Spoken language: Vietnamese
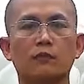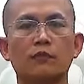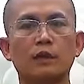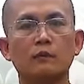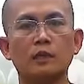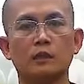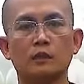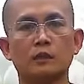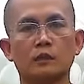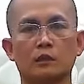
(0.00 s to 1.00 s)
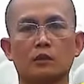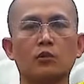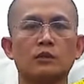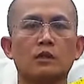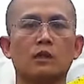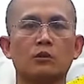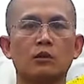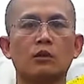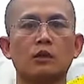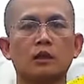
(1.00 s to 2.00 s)
phân biệt tốt xấu
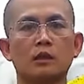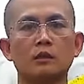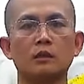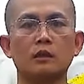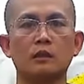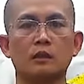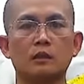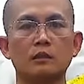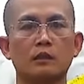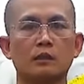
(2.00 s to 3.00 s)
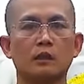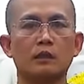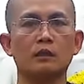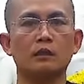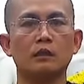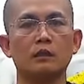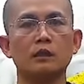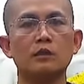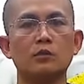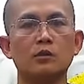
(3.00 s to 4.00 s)
rồi thì cái người đấy
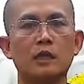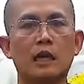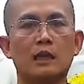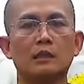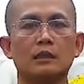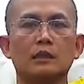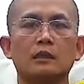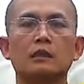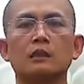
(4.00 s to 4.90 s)
đi xuất ra thì